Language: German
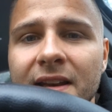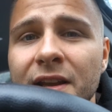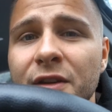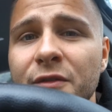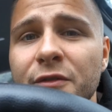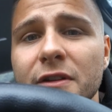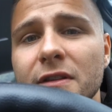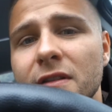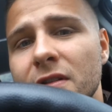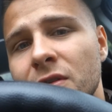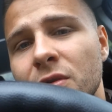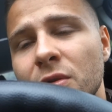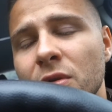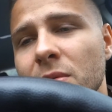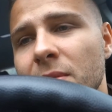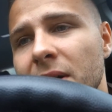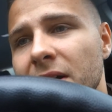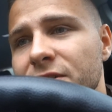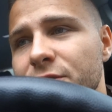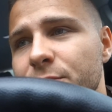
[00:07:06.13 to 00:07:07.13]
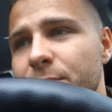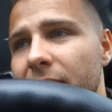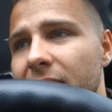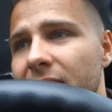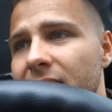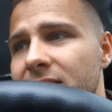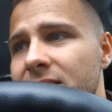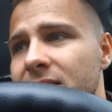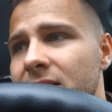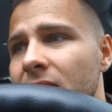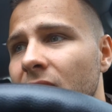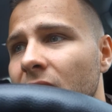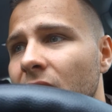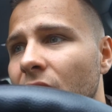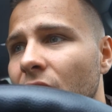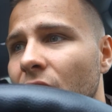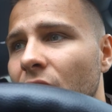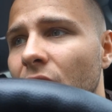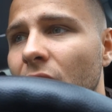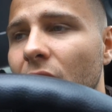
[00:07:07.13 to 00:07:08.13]
Ich find's cool, macht Spaß
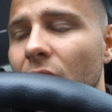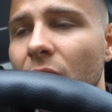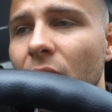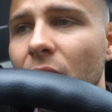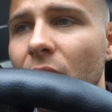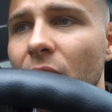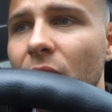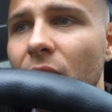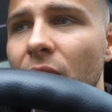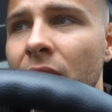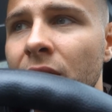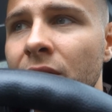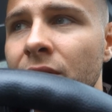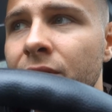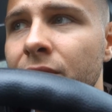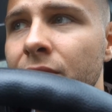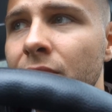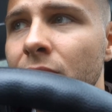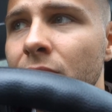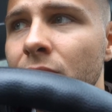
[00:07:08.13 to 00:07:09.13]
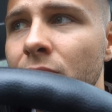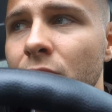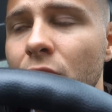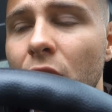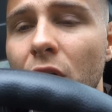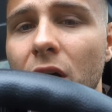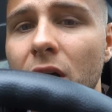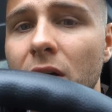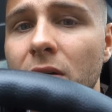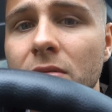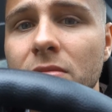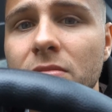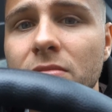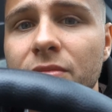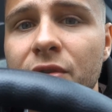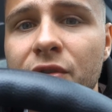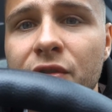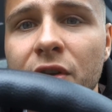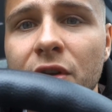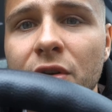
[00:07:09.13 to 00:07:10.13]
und ja.
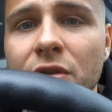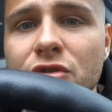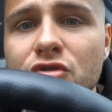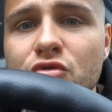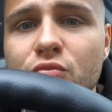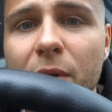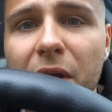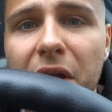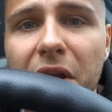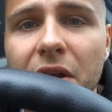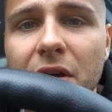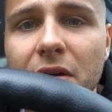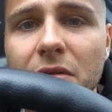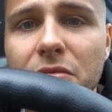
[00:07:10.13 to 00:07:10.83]
Wir sehen uns später.